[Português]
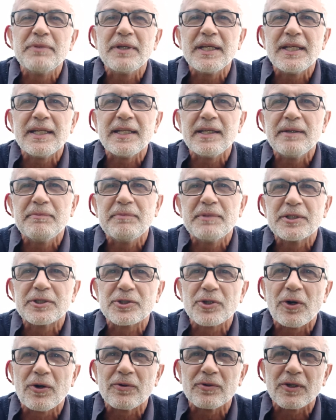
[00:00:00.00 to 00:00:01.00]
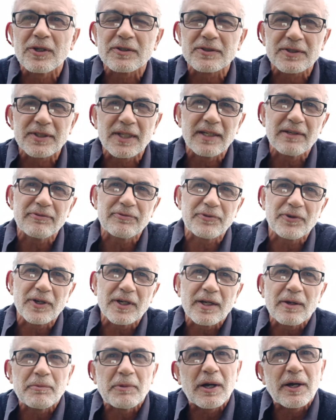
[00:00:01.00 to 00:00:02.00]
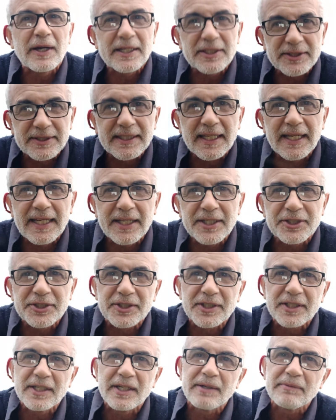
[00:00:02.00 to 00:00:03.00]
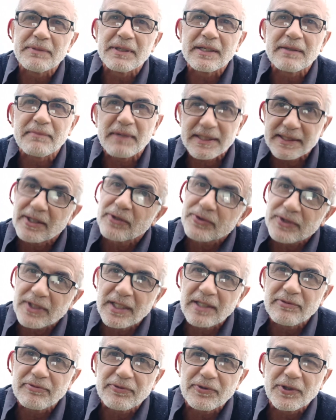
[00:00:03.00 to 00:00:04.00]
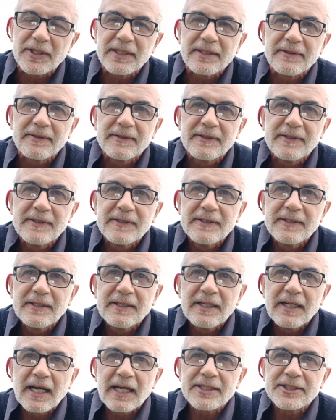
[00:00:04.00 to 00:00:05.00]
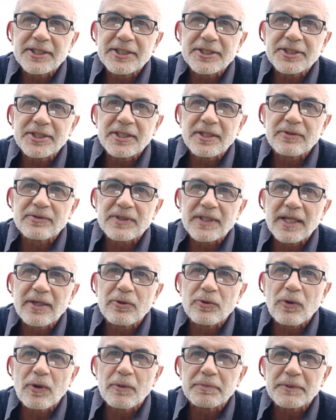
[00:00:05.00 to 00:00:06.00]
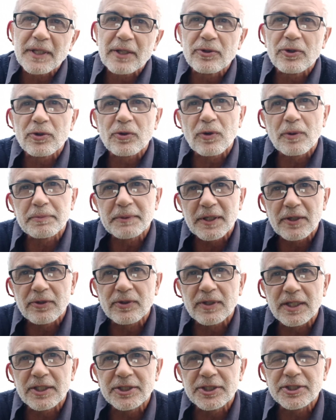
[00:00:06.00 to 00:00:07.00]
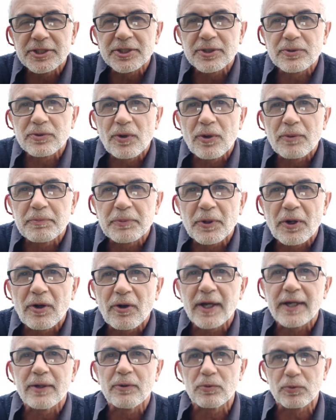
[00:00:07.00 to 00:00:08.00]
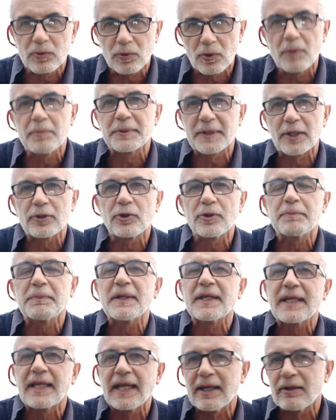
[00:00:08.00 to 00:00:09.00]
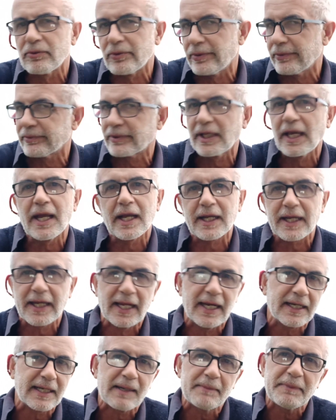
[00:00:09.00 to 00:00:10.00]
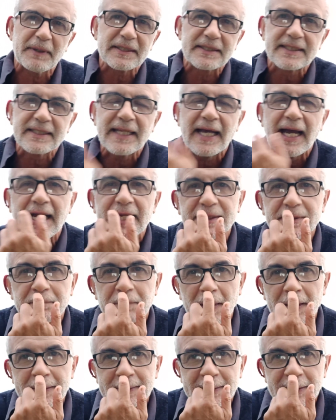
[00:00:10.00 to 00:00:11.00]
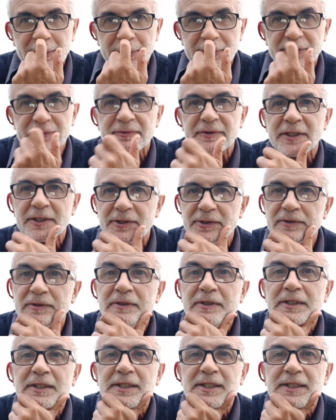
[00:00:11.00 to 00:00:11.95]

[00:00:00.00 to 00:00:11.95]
mini Bison, nosso telefone. É uma excelente câmera, mas é um telefone. A gente não tem o um computador. O computador que a gente comprou agora é um computador pequeno, não tem aquela capacidade para edição de vídeo.